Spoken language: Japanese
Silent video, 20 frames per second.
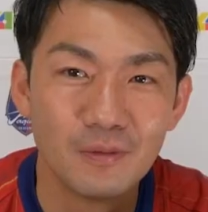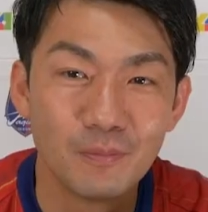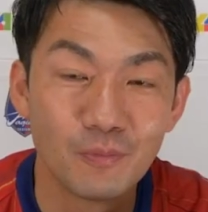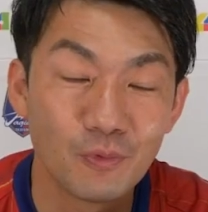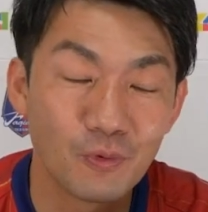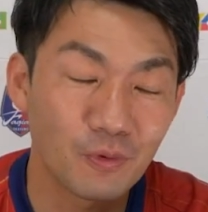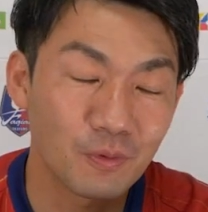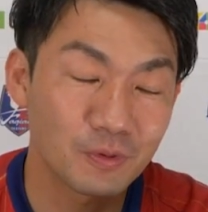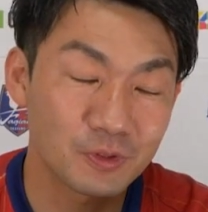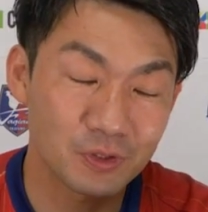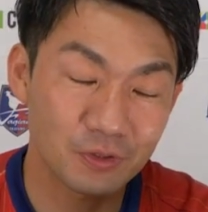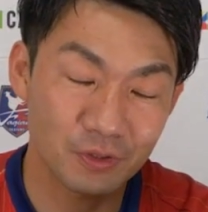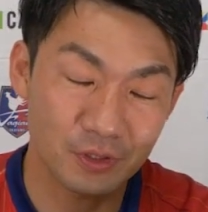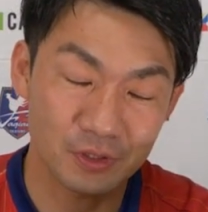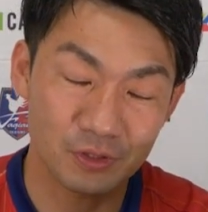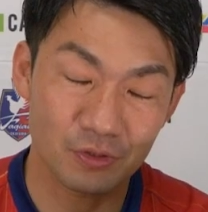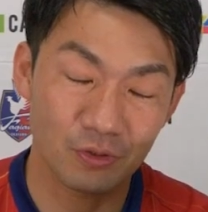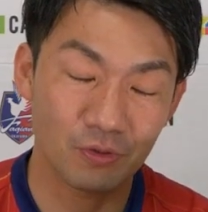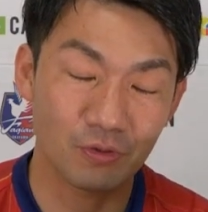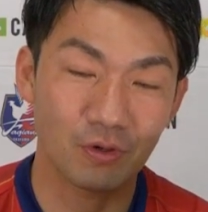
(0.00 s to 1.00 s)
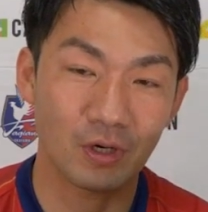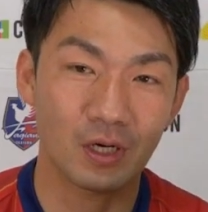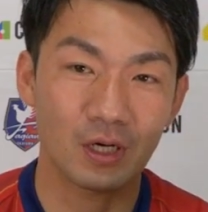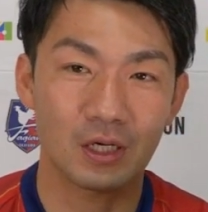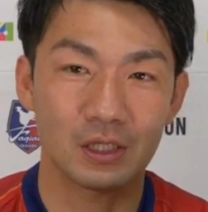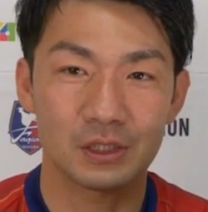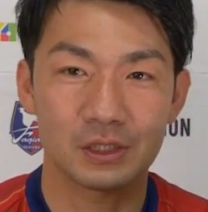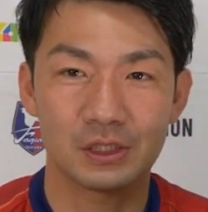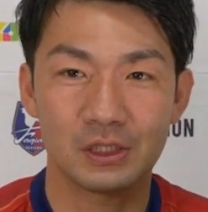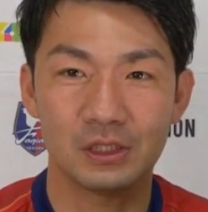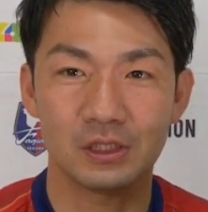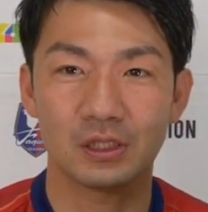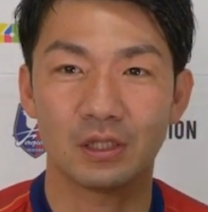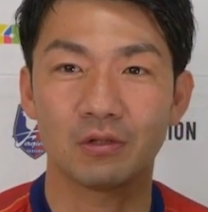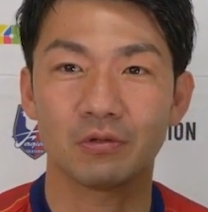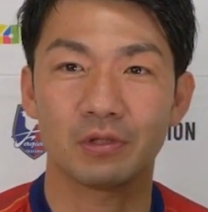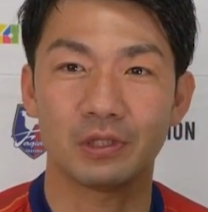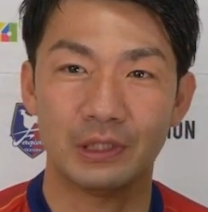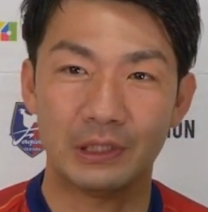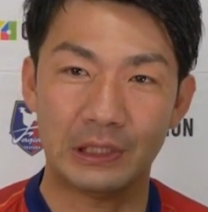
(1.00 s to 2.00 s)
もうちょっと、ね、その話聞いた
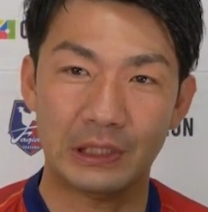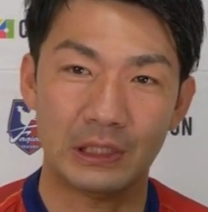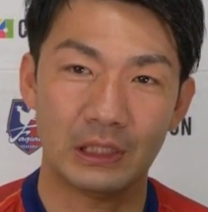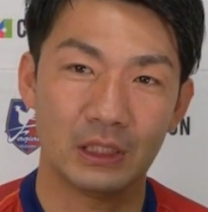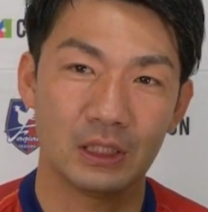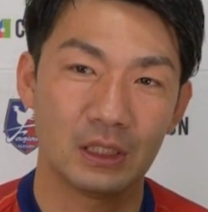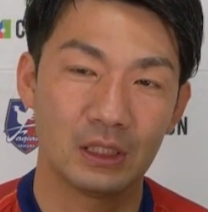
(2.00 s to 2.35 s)
時に